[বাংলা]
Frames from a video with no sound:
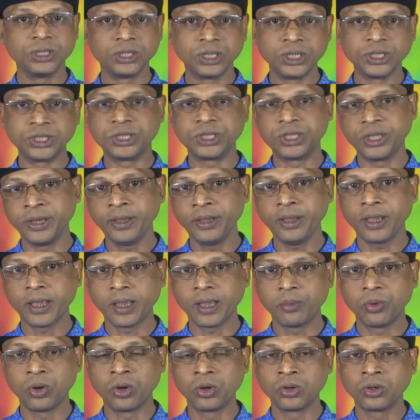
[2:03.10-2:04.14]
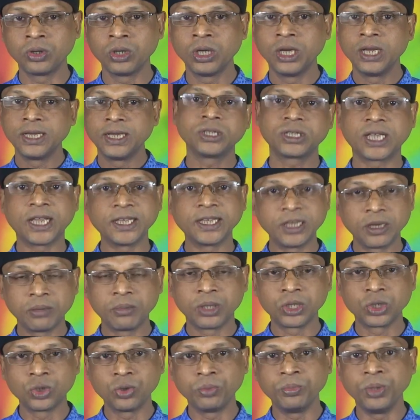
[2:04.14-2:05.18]
দিচ্ছে এবং তাদের
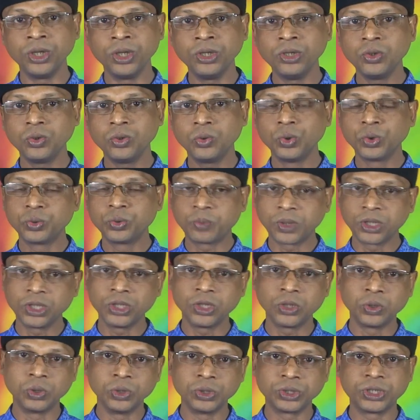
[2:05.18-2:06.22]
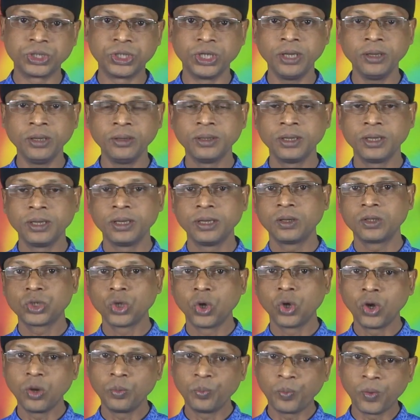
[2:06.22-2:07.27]
মাধ্যমেই উৎপাদিত হচ্ছে
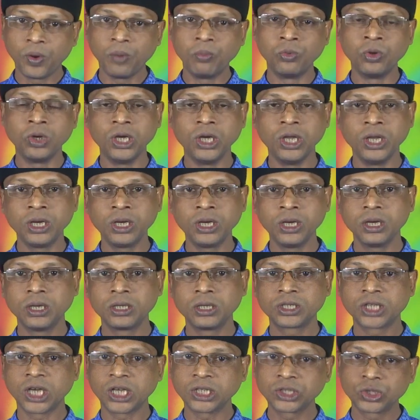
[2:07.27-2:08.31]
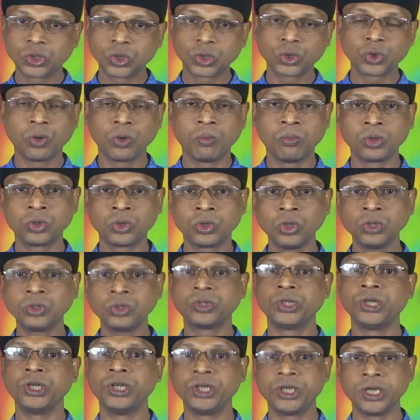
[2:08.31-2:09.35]
স্বল্প মূল্যের স্বাস্থ্যসম্মত
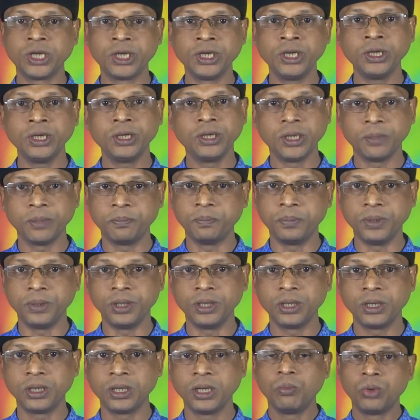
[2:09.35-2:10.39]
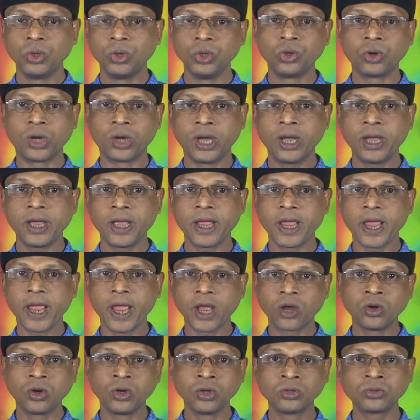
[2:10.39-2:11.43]
স্যানিটারি নেপকিন বন্ধুরা
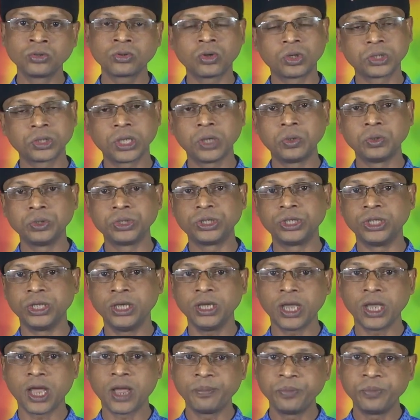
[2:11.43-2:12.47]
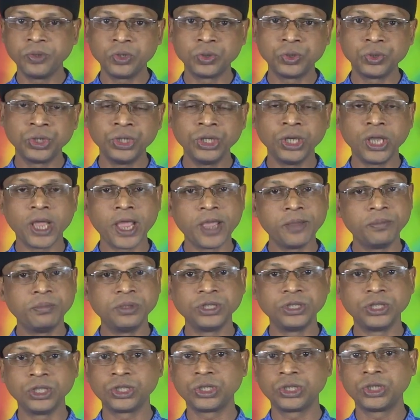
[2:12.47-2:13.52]
এখন কথা হচ্ছে আপনি যদি এই
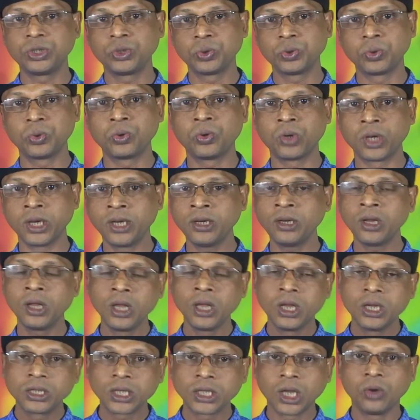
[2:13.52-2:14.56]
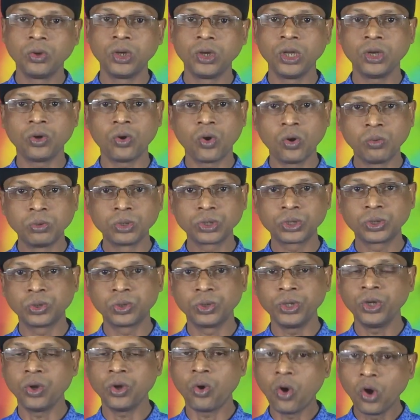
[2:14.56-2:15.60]
বিজনেসটি শুরু করেন তাহলে
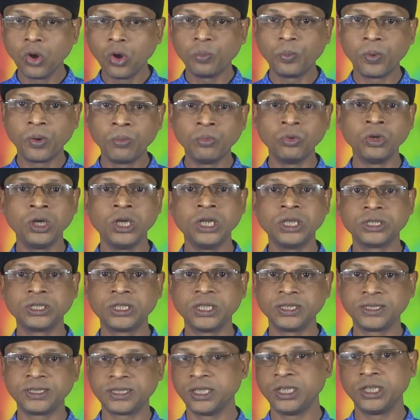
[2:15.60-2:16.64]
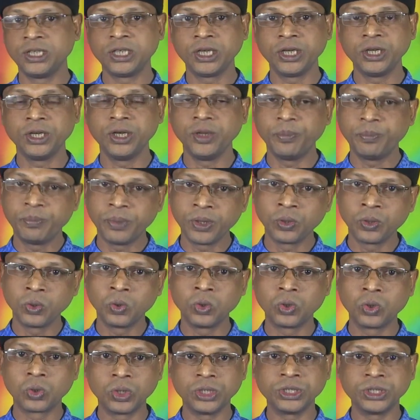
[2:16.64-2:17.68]
অবশ্যই অল্প মূল্যের যে স্যানিটারি
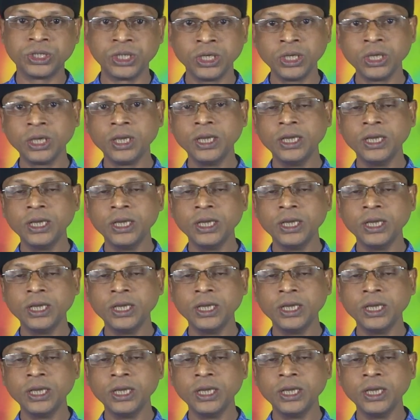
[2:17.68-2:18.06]
নেপকিনগুলো রয়েছে